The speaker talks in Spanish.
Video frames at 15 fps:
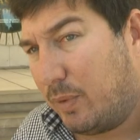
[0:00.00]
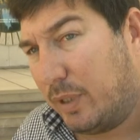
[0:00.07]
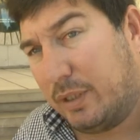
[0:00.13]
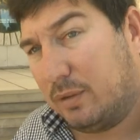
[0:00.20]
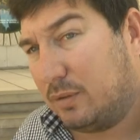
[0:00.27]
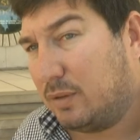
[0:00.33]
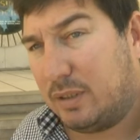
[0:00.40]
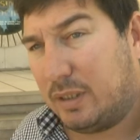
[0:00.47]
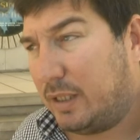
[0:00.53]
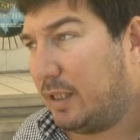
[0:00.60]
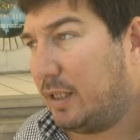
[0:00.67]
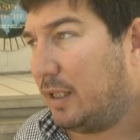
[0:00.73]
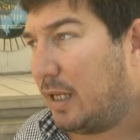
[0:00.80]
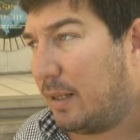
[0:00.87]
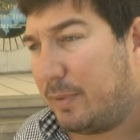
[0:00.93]
Bueno,
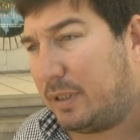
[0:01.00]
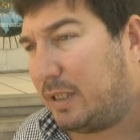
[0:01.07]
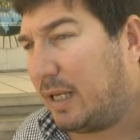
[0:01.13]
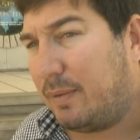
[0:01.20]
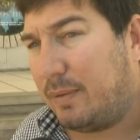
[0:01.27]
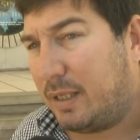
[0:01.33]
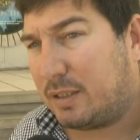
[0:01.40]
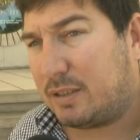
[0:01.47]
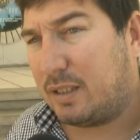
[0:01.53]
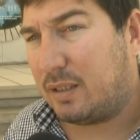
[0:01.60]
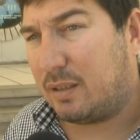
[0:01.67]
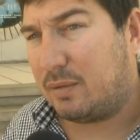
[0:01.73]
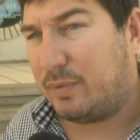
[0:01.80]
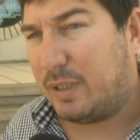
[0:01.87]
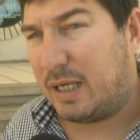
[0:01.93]
eh, lamentable,
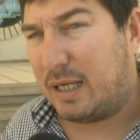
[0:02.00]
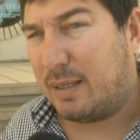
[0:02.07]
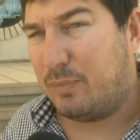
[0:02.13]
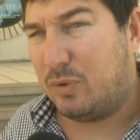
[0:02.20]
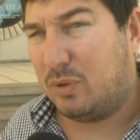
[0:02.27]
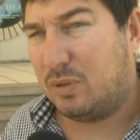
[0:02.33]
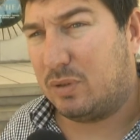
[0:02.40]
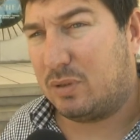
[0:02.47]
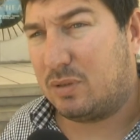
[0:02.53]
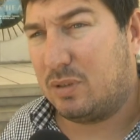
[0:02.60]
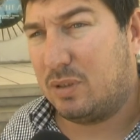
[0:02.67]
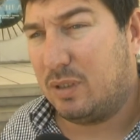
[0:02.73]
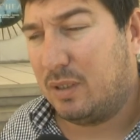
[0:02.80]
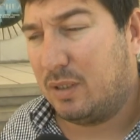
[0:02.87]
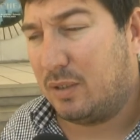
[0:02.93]
ayer
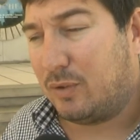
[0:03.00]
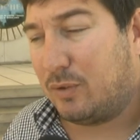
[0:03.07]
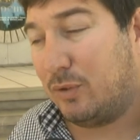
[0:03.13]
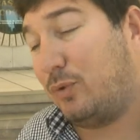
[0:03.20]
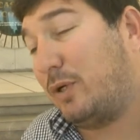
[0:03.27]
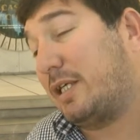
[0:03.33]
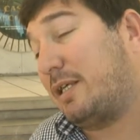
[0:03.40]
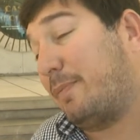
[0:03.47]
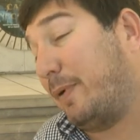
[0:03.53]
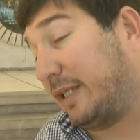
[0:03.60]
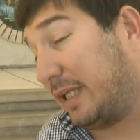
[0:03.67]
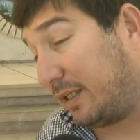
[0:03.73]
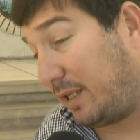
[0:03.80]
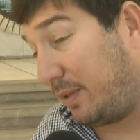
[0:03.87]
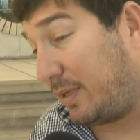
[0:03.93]
viajamos con unas
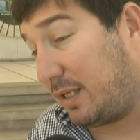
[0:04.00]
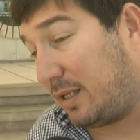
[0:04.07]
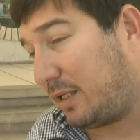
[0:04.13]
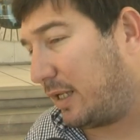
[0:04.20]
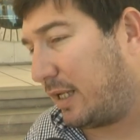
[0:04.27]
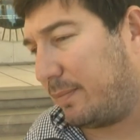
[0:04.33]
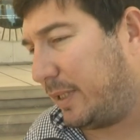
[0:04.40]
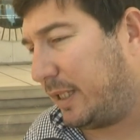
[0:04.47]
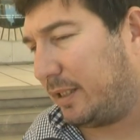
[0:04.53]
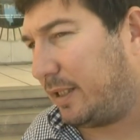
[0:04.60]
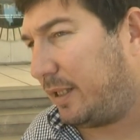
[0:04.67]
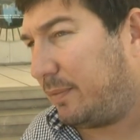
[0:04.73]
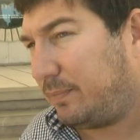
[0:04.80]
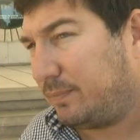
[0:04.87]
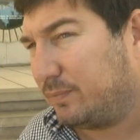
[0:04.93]
expectativas
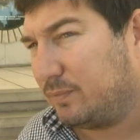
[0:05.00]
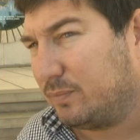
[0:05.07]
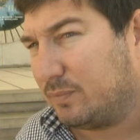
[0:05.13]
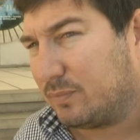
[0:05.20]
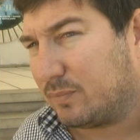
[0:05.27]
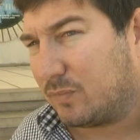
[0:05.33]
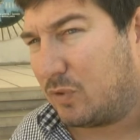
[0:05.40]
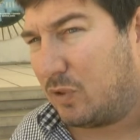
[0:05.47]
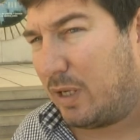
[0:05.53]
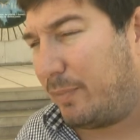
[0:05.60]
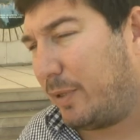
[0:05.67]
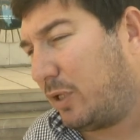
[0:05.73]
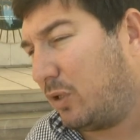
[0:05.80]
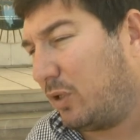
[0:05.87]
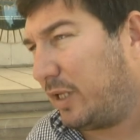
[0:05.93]
realmente, con las
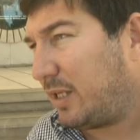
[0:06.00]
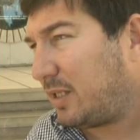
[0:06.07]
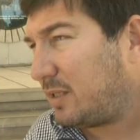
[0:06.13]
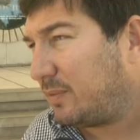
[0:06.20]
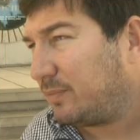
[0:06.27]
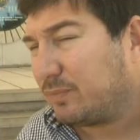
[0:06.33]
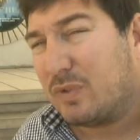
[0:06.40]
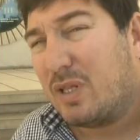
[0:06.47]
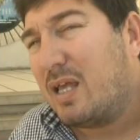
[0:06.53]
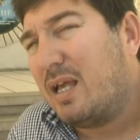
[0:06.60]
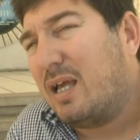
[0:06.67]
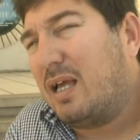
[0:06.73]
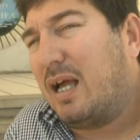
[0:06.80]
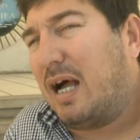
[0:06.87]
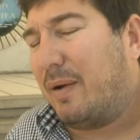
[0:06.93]
mejores.
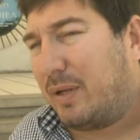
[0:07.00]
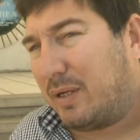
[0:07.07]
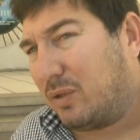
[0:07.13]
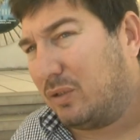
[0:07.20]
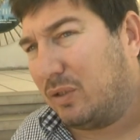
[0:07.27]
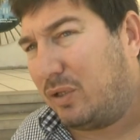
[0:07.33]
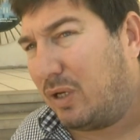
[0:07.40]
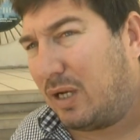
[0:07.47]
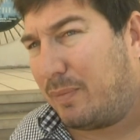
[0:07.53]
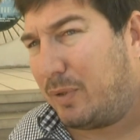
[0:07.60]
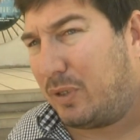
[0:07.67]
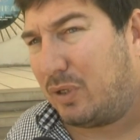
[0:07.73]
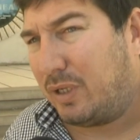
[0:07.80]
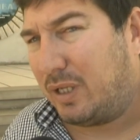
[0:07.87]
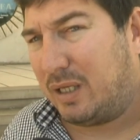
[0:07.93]
A ver, cuando digo las
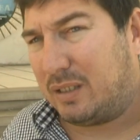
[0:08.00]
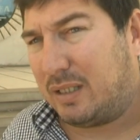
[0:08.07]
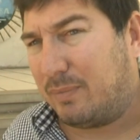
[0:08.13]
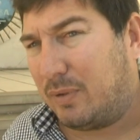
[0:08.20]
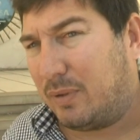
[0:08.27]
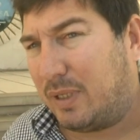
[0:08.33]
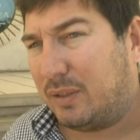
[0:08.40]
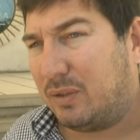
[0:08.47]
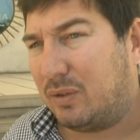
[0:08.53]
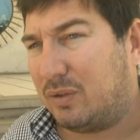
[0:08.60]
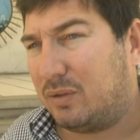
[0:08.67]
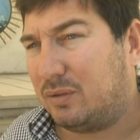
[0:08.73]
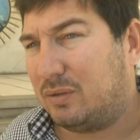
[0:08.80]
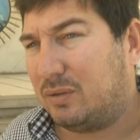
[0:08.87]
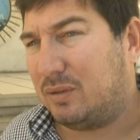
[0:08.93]
mejores estamos hablando
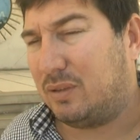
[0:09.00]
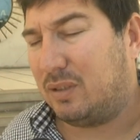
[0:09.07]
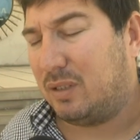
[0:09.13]
con,